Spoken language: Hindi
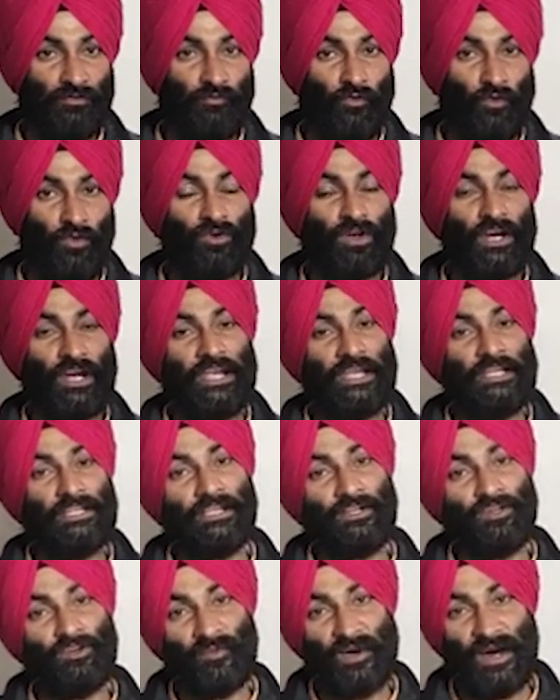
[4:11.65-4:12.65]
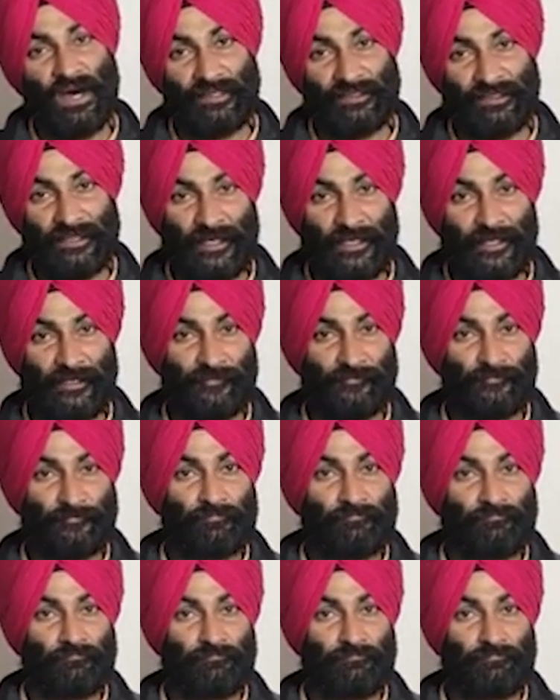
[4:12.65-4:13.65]
वो कई दिनों बाद आए
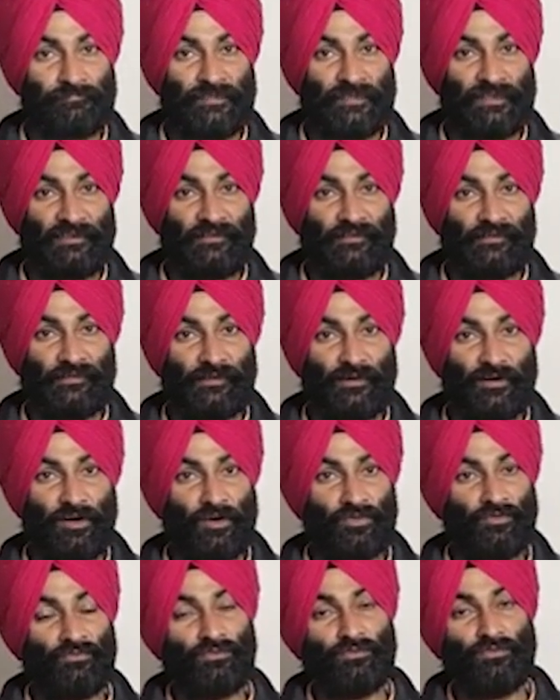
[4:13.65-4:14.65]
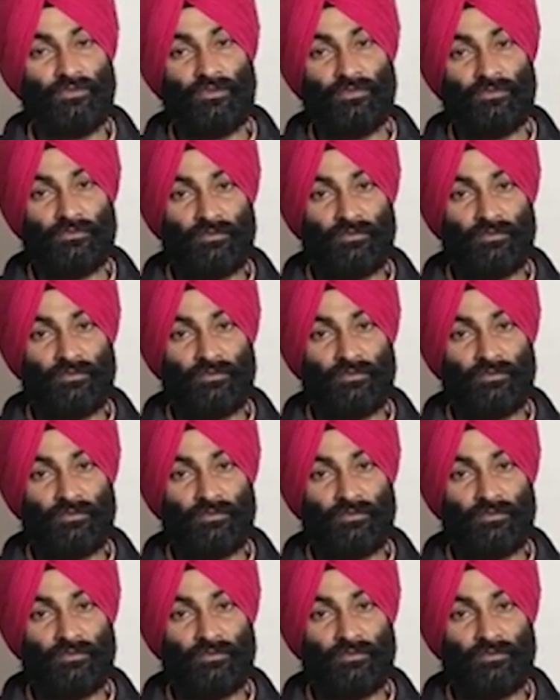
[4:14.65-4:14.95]
और उनको